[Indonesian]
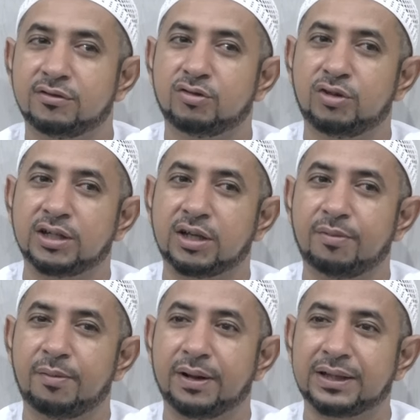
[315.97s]
sudah
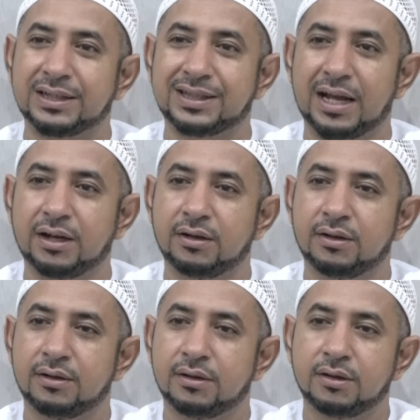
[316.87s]
sampai batasan
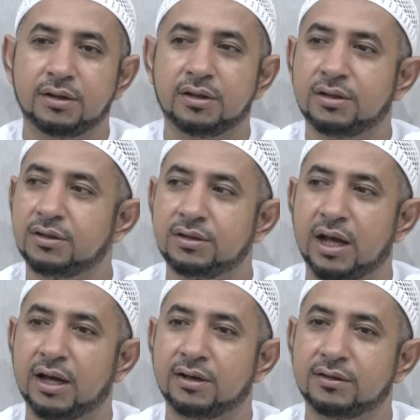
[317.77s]

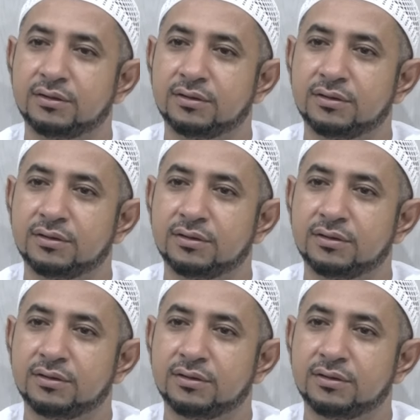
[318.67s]
yang